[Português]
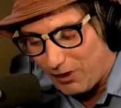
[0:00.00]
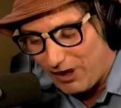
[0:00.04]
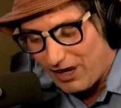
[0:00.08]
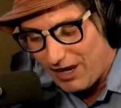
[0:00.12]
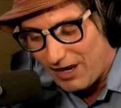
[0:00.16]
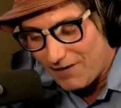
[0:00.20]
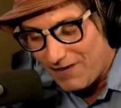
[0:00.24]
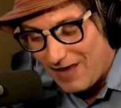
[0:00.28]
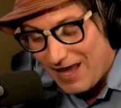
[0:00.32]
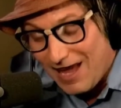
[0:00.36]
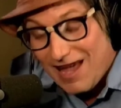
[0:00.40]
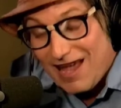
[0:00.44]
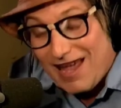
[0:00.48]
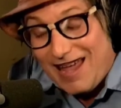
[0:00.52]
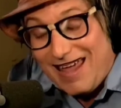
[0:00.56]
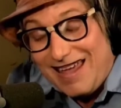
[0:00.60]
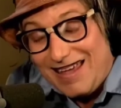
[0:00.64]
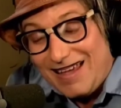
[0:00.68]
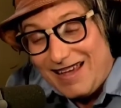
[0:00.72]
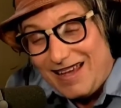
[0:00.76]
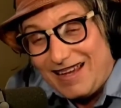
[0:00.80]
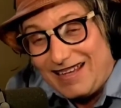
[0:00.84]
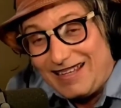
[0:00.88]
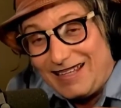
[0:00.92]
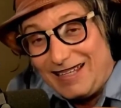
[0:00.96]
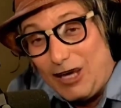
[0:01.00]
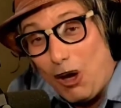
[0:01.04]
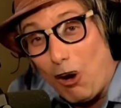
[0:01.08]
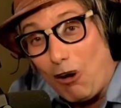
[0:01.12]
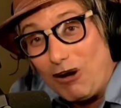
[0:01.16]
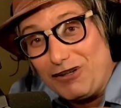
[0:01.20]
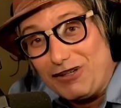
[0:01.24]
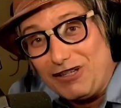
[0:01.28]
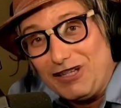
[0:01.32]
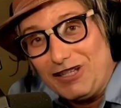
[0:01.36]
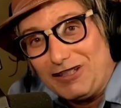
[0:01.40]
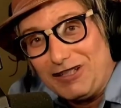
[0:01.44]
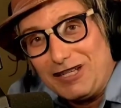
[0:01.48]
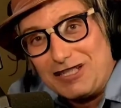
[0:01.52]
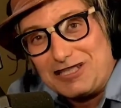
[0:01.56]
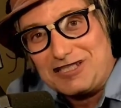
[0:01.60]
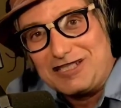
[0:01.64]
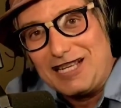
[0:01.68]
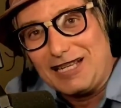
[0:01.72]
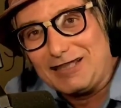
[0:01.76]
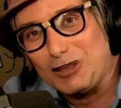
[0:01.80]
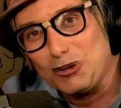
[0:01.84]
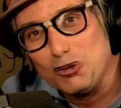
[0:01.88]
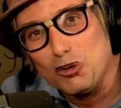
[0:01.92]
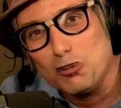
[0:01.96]
banheiro. Que caga a cidade. Que é. hoje em dia
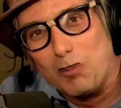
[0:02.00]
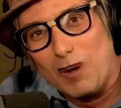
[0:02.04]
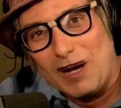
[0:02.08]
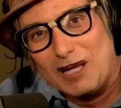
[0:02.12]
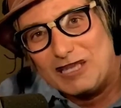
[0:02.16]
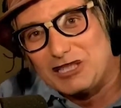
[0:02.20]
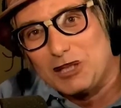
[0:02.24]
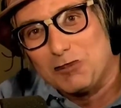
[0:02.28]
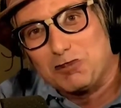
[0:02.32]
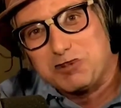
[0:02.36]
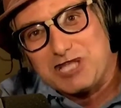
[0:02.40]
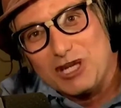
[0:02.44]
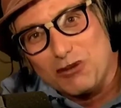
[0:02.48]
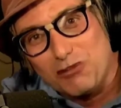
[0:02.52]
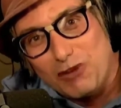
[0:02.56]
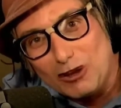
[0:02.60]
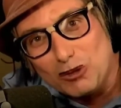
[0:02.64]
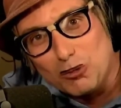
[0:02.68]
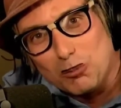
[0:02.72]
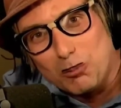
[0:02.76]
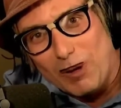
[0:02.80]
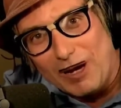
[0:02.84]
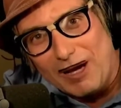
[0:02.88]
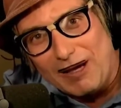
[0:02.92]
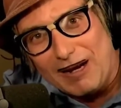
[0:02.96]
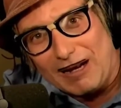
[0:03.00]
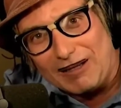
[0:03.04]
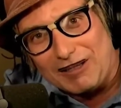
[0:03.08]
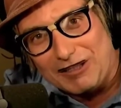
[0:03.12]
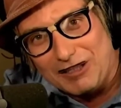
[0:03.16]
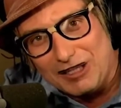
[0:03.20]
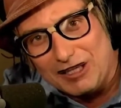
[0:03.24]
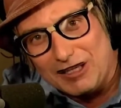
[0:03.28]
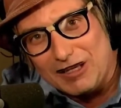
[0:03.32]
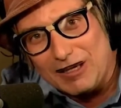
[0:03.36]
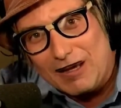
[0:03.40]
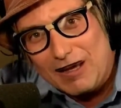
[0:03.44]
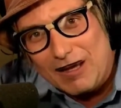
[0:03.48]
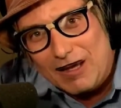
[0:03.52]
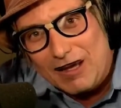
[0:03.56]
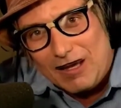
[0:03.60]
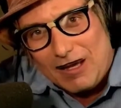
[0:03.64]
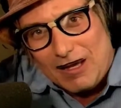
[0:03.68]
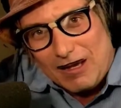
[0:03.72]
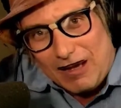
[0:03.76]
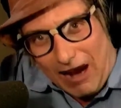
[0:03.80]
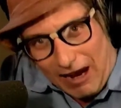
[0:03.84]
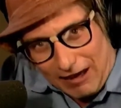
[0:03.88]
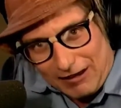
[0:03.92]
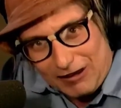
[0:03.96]
você entra no banheiro, tipo, você vem do banheiro aqui
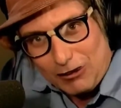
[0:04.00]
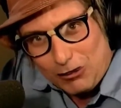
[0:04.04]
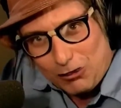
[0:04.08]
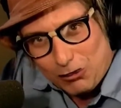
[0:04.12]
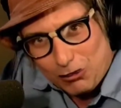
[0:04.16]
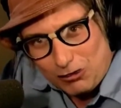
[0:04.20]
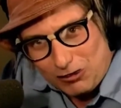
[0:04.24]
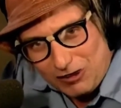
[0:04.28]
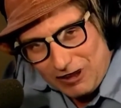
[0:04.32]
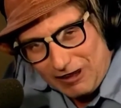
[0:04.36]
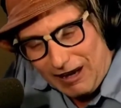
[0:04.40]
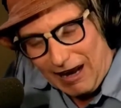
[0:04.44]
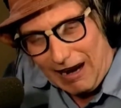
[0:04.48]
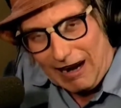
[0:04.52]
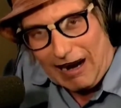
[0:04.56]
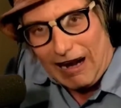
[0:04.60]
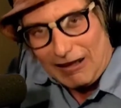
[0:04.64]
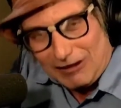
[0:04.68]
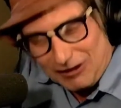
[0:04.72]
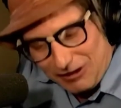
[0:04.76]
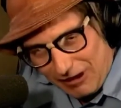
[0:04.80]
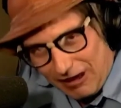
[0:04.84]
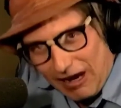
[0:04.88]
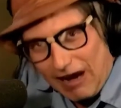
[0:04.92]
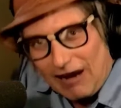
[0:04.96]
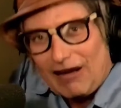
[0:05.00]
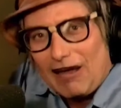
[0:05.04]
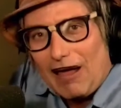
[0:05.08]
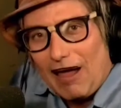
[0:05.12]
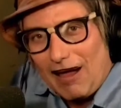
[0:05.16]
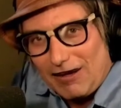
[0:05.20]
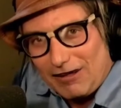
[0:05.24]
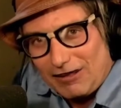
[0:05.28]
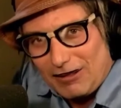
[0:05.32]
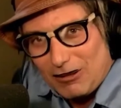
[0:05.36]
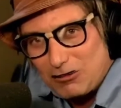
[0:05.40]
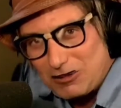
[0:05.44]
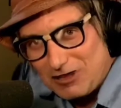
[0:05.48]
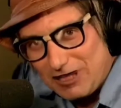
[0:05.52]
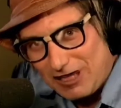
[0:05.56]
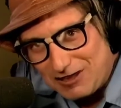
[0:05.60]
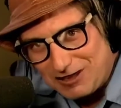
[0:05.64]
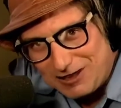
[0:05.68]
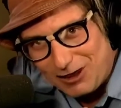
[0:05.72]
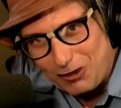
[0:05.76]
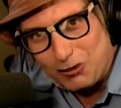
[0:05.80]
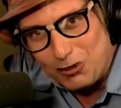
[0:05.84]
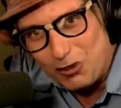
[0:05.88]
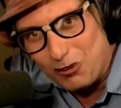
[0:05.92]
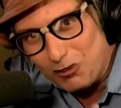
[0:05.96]
aqui do Ticaracatica Cash. Eu não sei
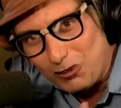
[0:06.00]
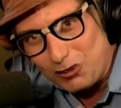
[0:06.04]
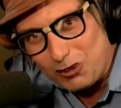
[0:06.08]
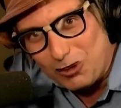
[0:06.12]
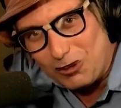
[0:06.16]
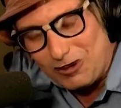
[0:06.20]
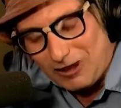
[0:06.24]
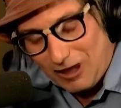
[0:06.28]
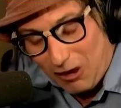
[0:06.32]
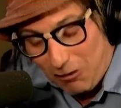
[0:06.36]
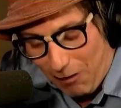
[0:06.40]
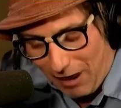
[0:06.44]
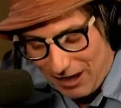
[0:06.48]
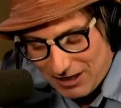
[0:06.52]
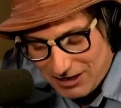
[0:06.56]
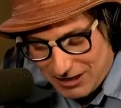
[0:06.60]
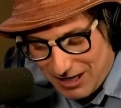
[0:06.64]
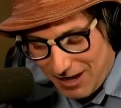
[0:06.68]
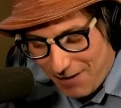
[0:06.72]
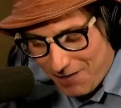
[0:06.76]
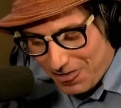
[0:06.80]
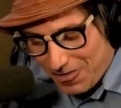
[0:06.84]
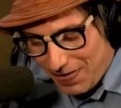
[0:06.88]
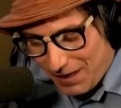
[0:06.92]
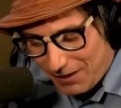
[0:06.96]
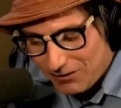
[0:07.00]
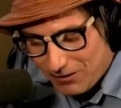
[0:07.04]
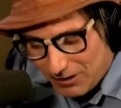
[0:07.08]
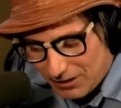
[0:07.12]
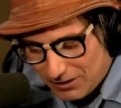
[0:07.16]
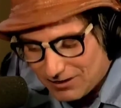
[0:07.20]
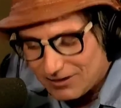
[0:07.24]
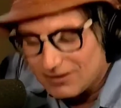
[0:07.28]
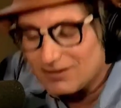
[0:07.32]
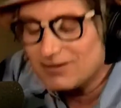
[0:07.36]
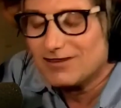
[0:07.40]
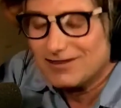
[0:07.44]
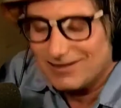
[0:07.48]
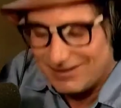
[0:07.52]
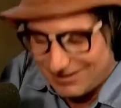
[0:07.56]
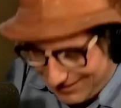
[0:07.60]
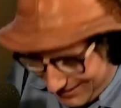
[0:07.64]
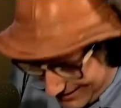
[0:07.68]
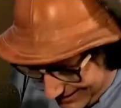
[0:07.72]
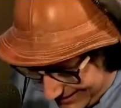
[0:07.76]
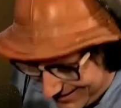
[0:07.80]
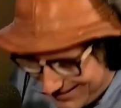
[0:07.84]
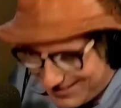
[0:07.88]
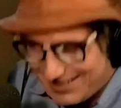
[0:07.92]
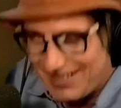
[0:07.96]
dizer o nome todo, não, mas. É isso aí, você é disse isso mesmo,
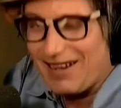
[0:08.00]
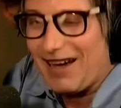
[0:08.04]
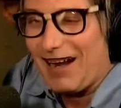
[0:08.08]
falou certinho.